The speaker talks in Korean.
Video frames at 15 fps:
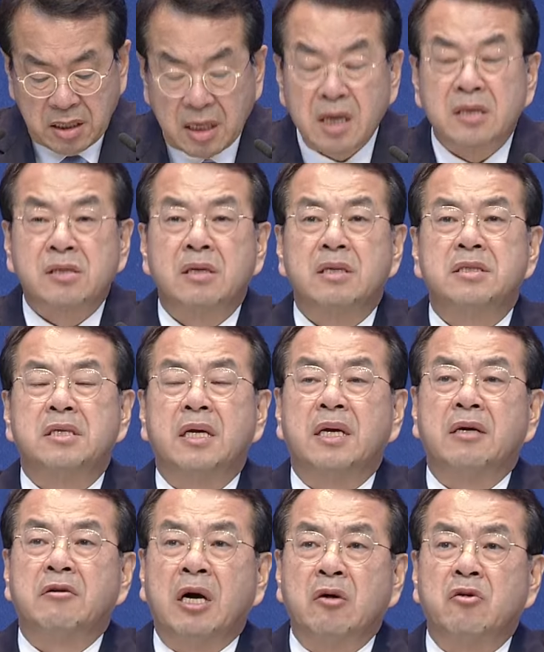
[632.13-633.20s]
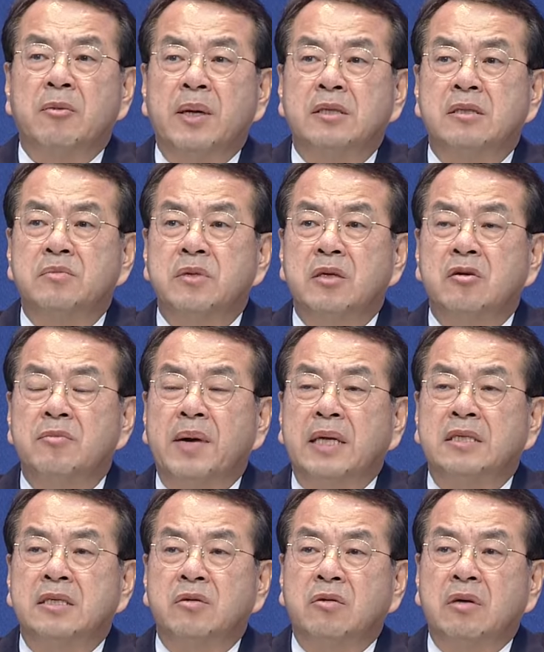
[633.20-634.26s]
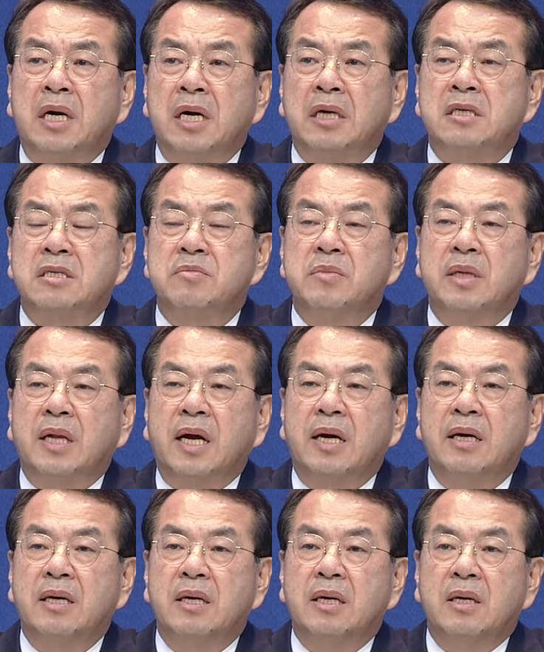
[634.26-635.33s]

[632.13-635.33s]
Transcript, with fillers: 대해서 이제 광고 말씀드리고 마치도록 하겠습니다.